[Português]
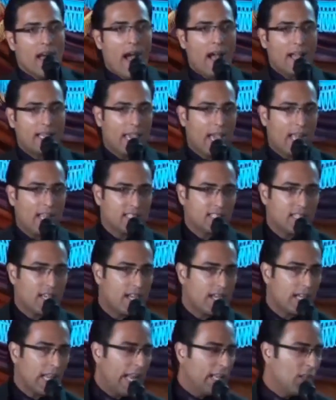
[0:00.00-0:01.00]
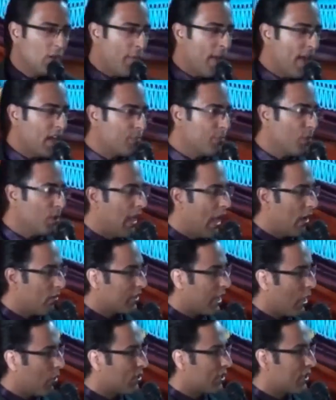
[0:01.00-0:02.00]
Aqueles que creem no mesmo
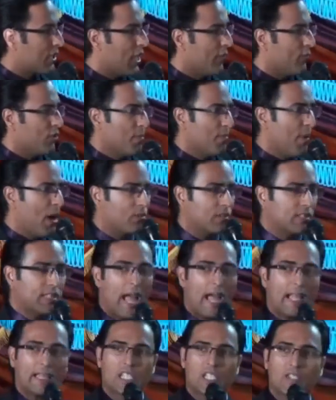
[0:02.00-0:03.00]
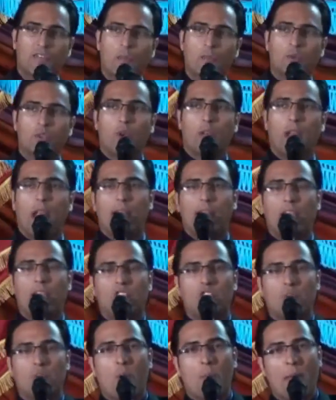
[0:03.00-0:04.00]
Deus que eu sirvo de mãos dadas, vamos orar
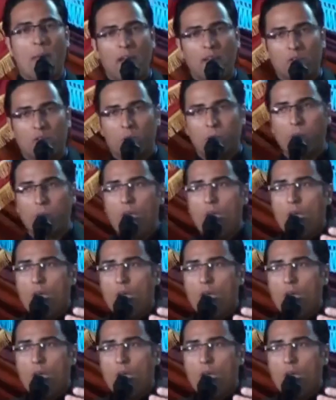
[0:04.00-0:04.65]
neste momento.